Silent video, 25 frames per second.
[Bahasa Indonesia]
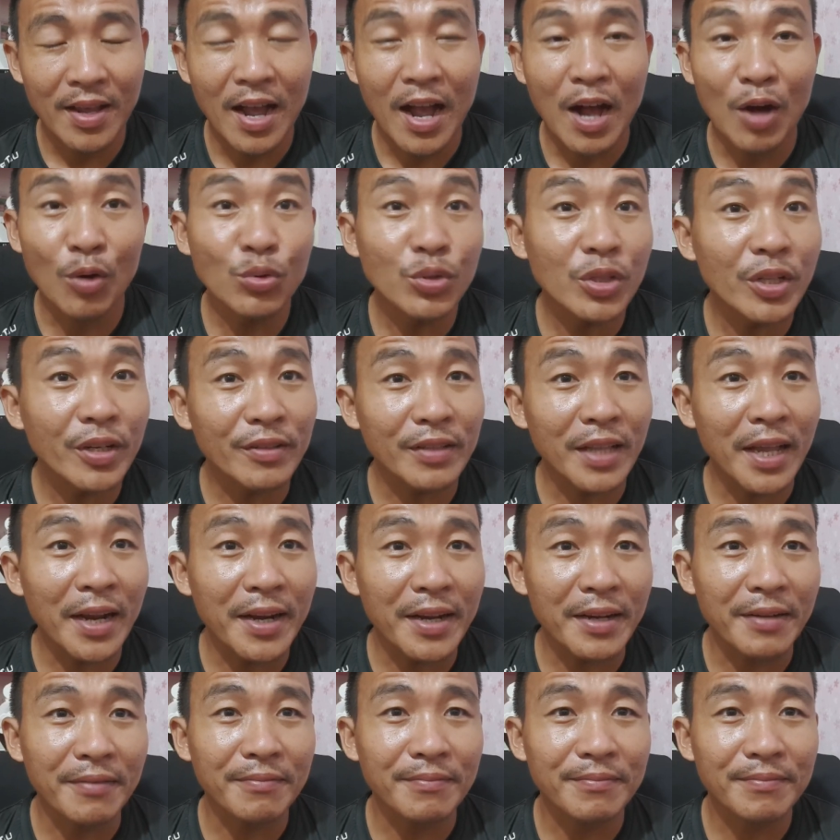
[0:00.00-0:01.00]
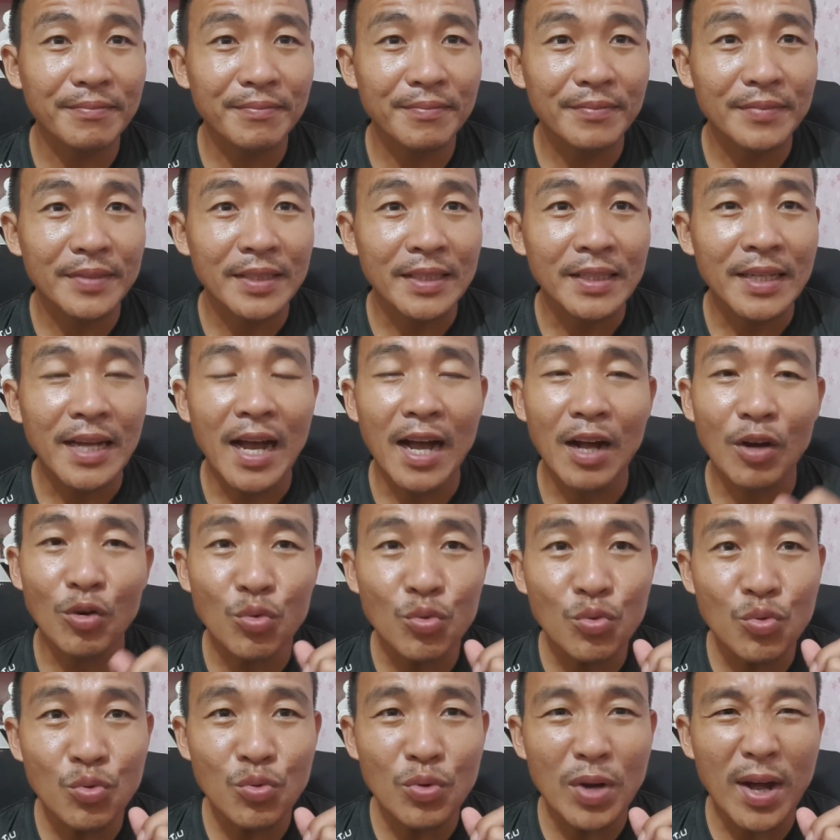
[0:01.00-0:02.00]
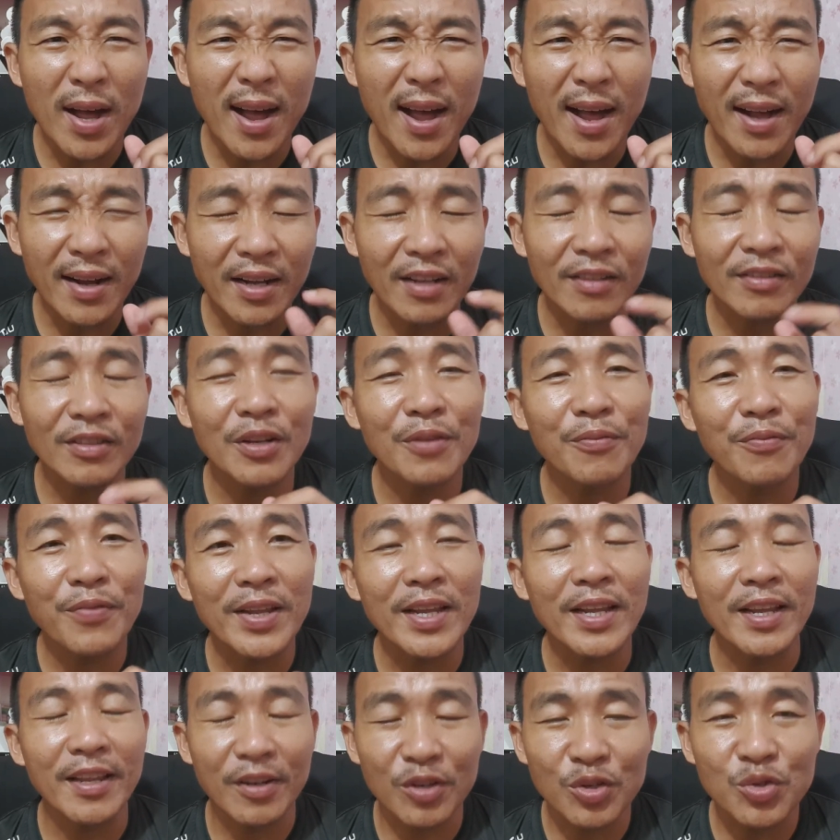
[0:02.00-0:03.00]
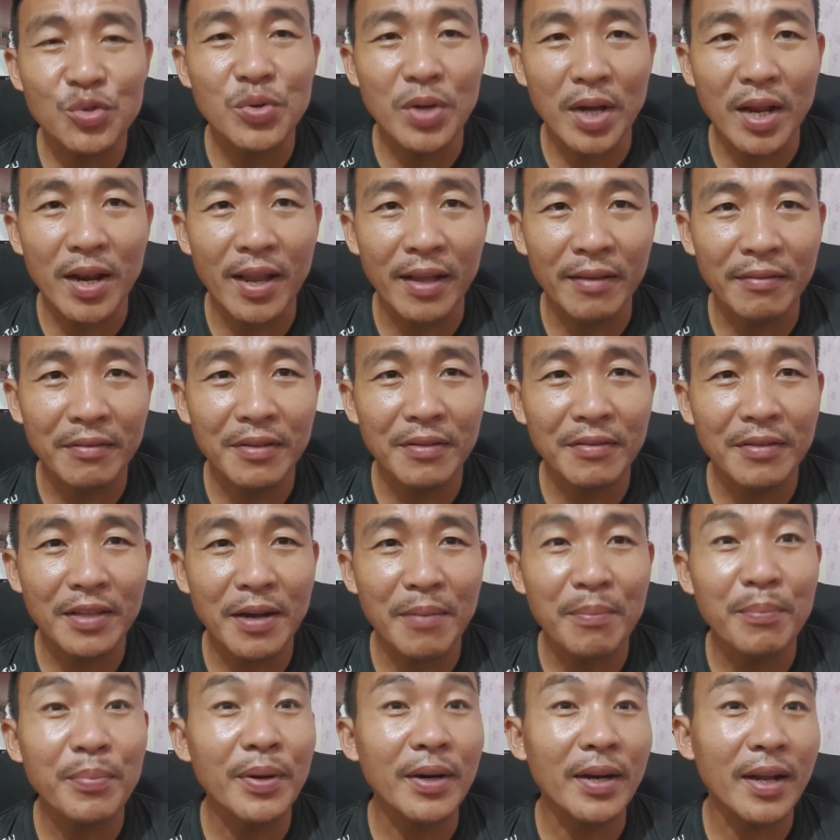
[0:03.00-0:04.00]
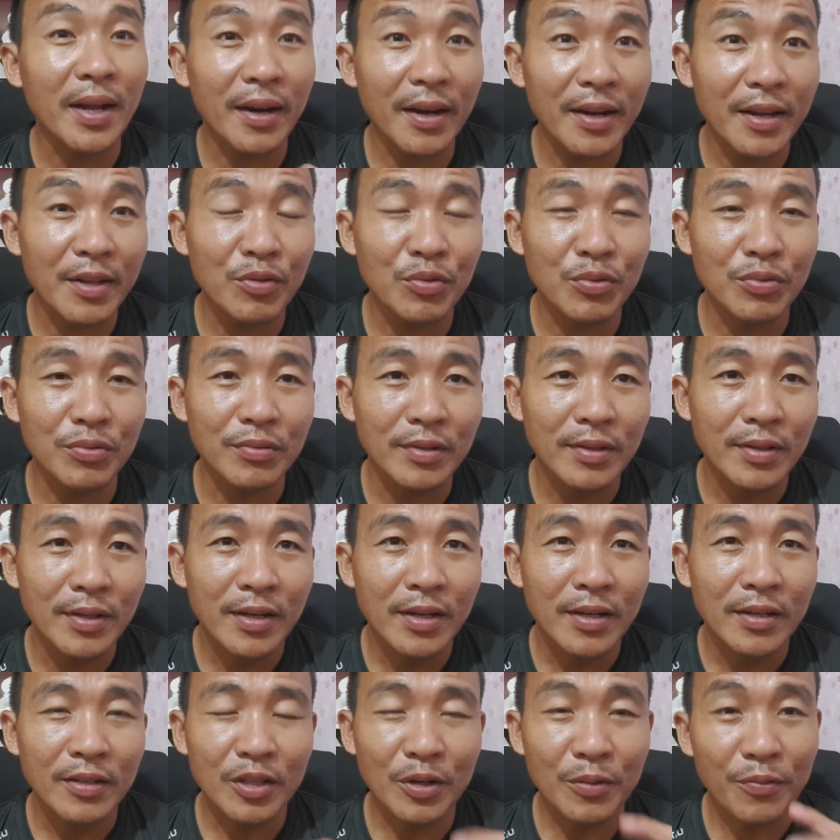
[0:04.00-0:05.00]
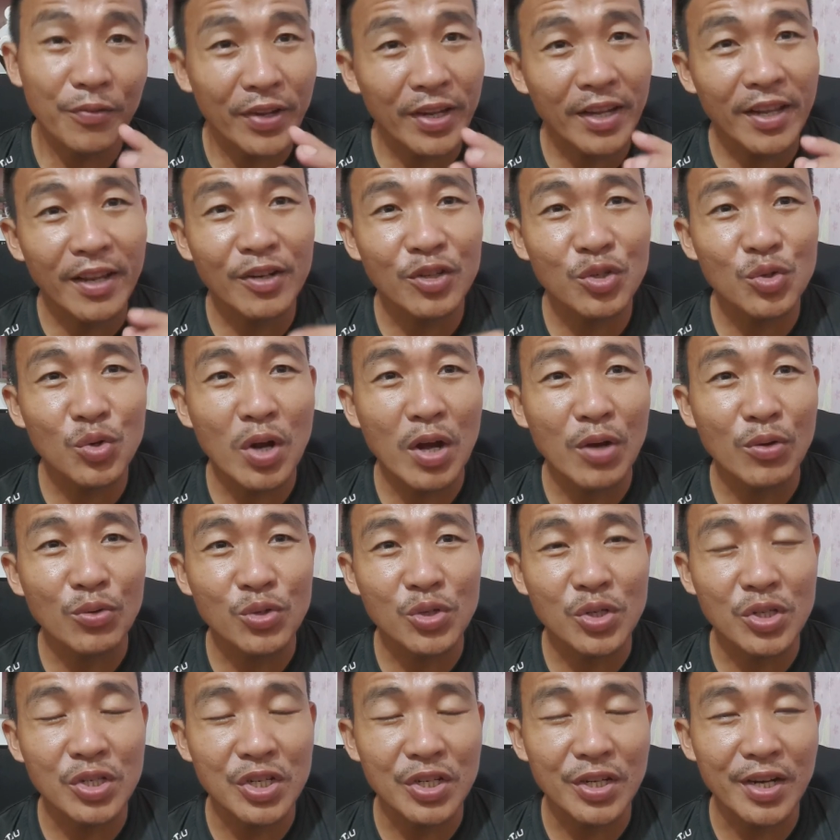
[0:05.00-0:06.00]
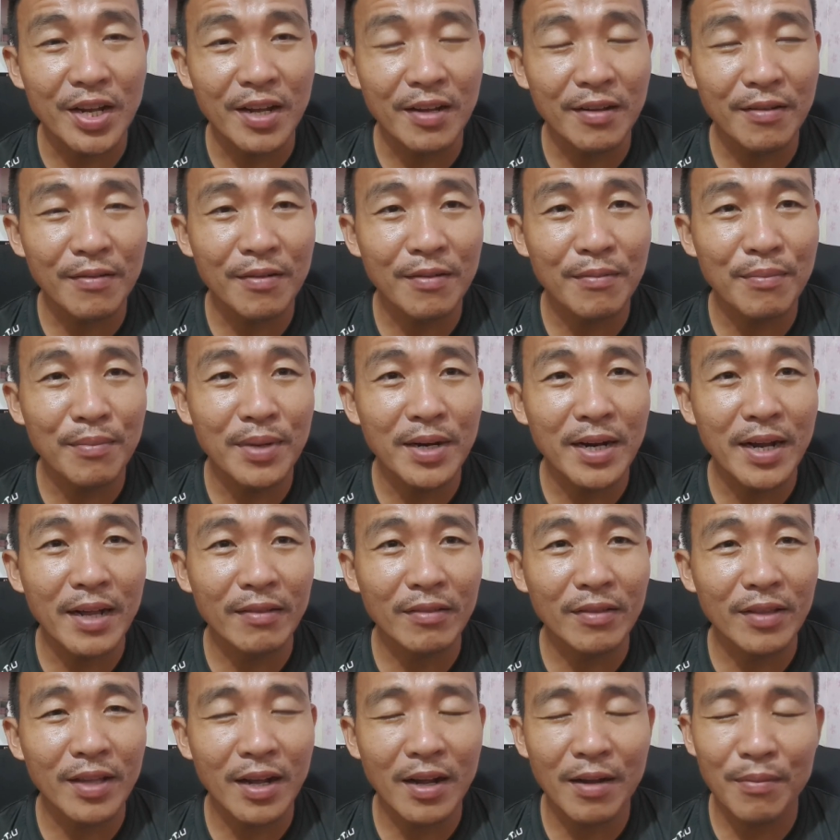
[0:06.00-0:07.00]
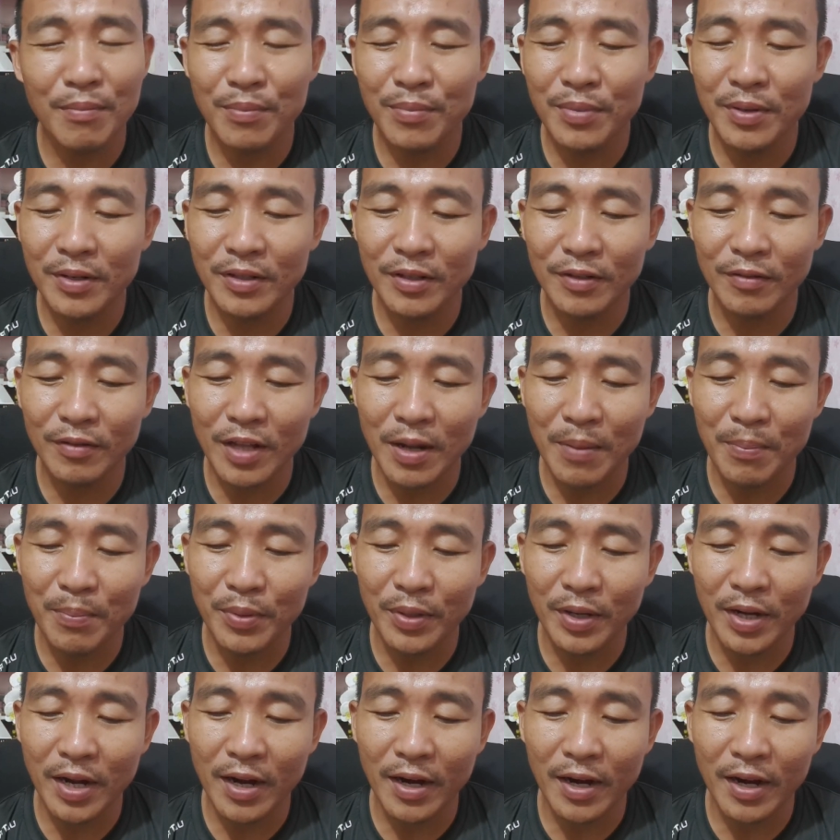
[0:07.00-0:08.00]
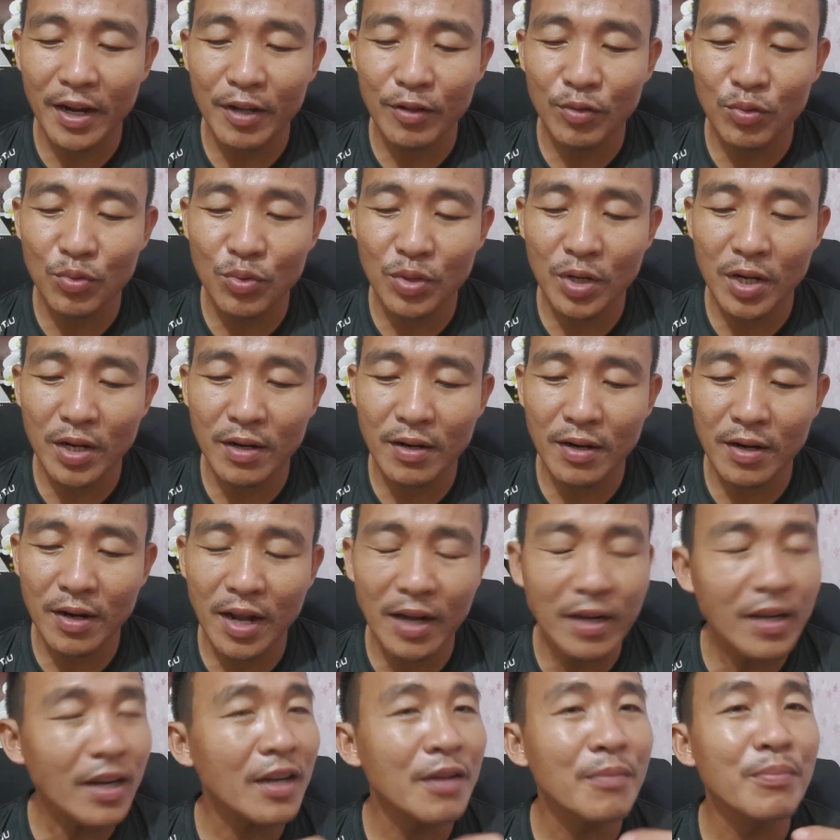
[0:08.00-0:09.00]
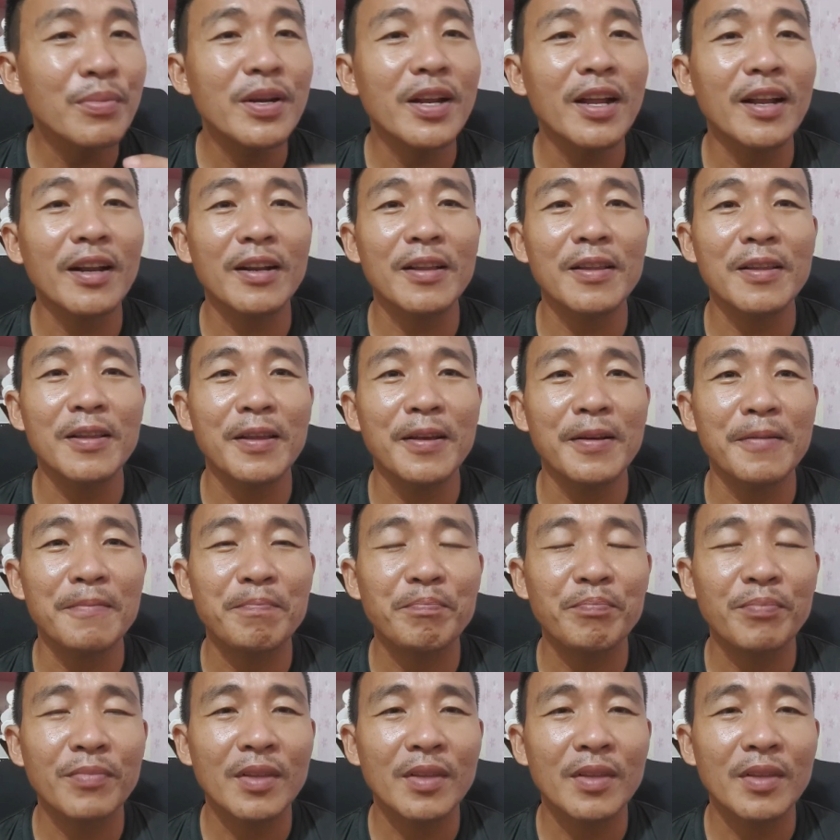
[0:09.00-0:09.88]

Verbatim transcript: Aku tertarik. Aku agak terpikir juga lah tentang perkara itu. Terpikir juga aku sejenak mengatakan tentang perkara itu dan ada kebenarannya.